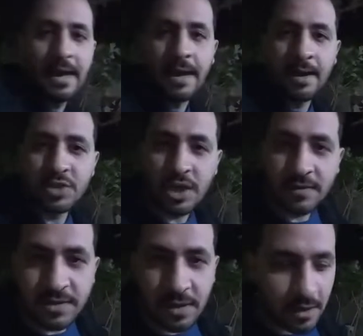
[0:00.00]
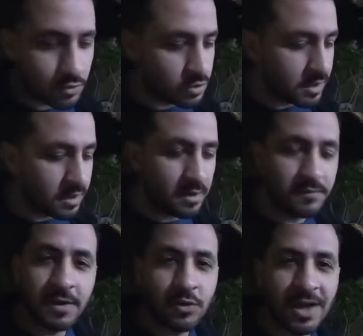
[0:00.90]
انا مش عارف صراحه كل ده
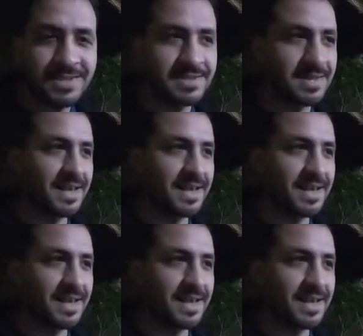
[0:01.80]
الفرد واحد ازاي